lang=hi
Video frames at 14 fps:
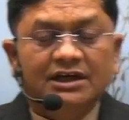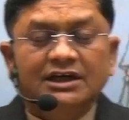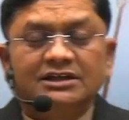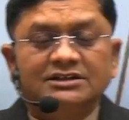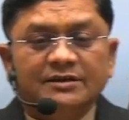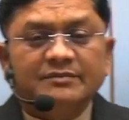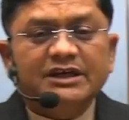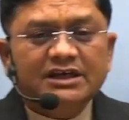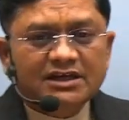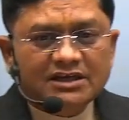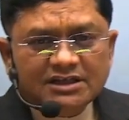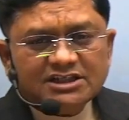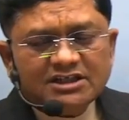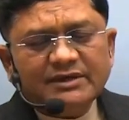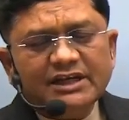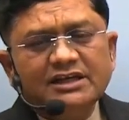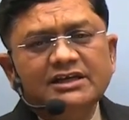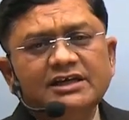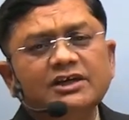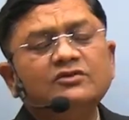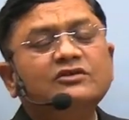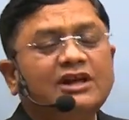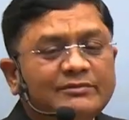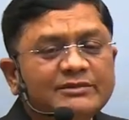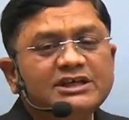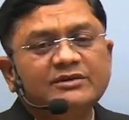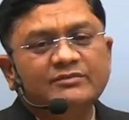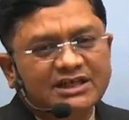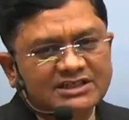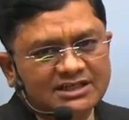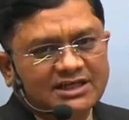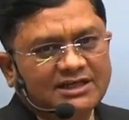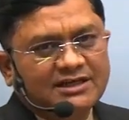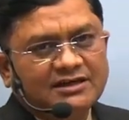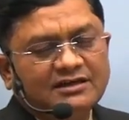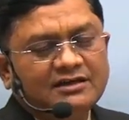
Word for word: जबकि इंग्लिश हमारे लिए गुलामी की भाषा है